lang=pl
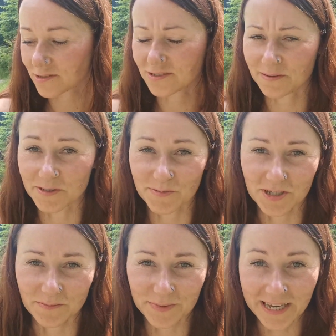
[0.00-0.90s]
czy tam
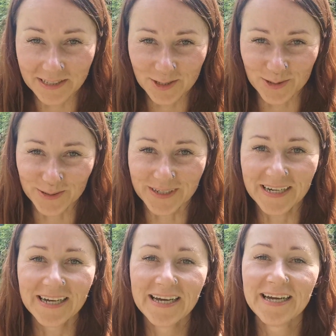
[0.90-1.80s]
sprzed 5
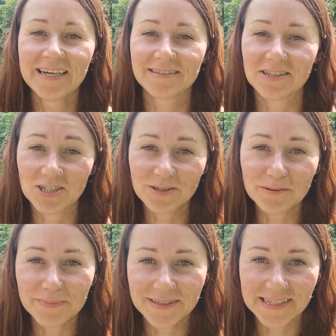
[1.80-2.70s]
Także o
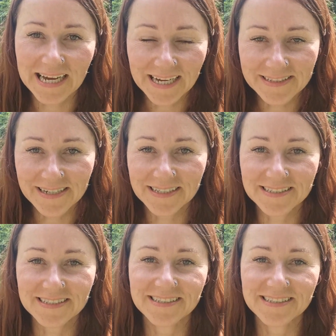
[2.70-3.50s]
tym będę gadać